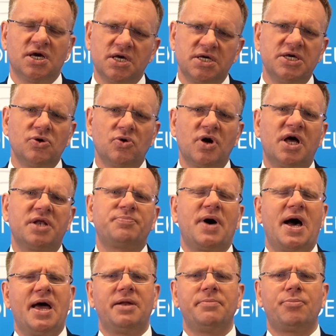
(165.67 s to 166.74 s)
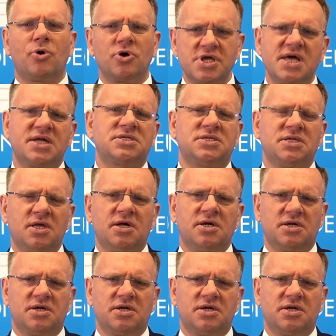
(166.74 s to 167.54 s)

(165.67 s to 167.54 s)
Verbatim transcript: Regierung hat bei einem Projekt,